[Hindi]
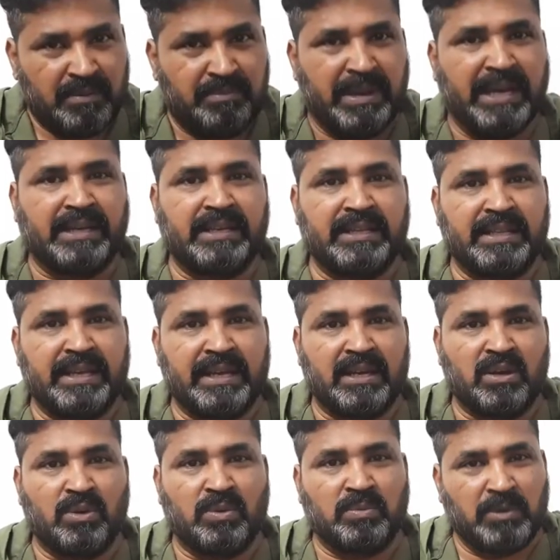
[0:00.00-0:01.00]
मैगडी
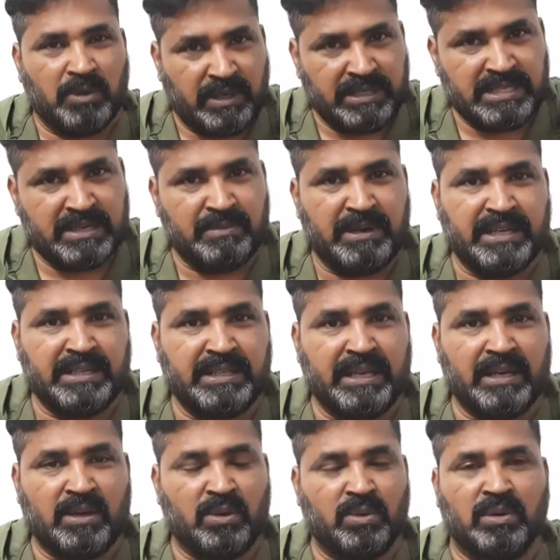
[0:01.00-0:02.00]
देख लो बोलिंजर वेंट
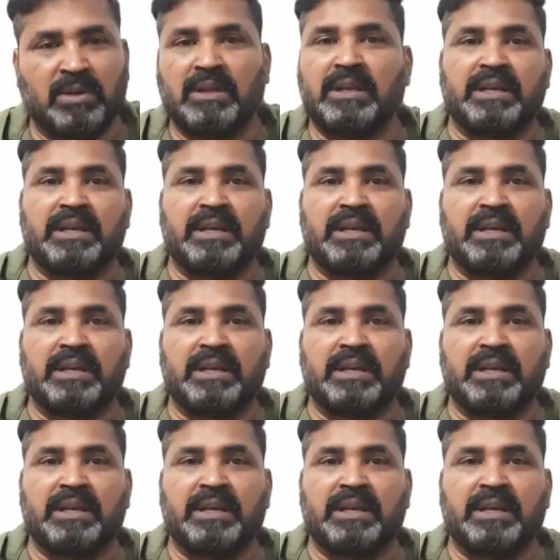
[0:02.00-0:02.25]
देख लो